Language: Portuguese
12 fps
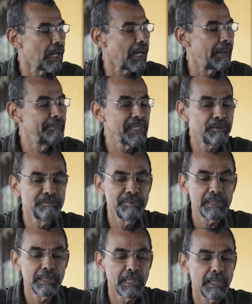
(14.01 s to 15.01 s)
A minha
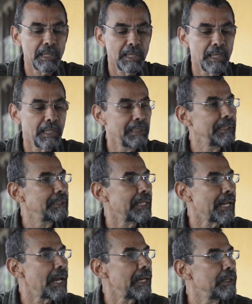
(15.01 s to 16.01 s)
vida
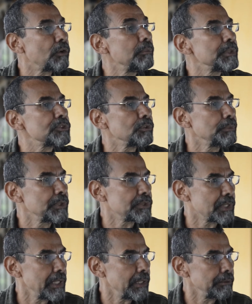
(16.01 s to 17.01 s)
literária começou muito
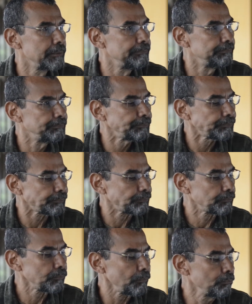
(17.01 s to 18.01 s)
cedo,
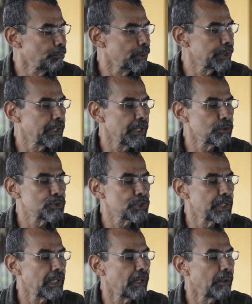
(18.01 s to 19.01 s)
porque eu
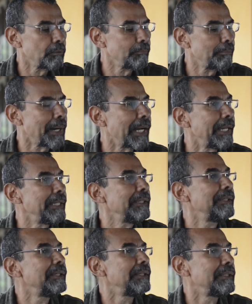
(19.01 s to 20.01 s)
tinha um pai
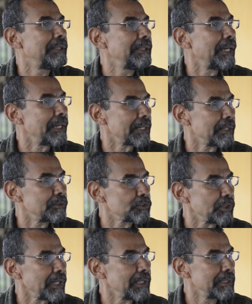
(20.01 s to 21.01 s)
que era
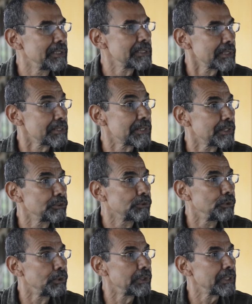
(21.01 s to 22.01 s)
jornalista,
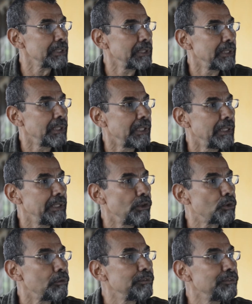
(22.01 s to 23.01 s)
escritor, e eu
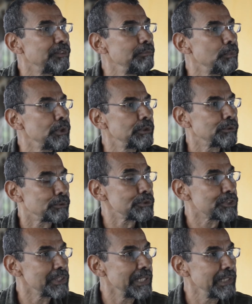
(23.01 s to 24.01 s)
convivi muito com
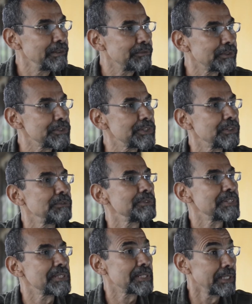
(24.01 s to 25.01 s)
os livros e com
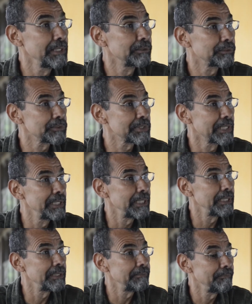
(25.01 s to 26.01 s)
os escritos
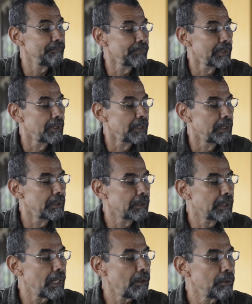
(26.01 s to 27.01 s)
dele.
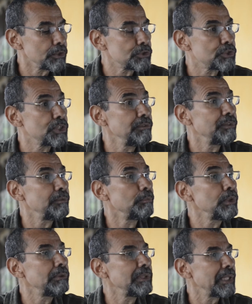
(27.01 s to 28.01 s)
Então eu tive
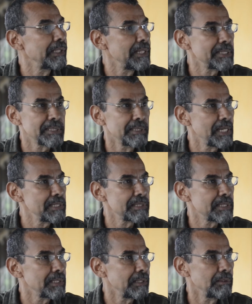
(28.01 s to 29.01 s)
muito interesse desde
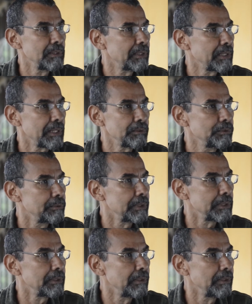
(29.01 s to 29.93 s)
cedo em literatura.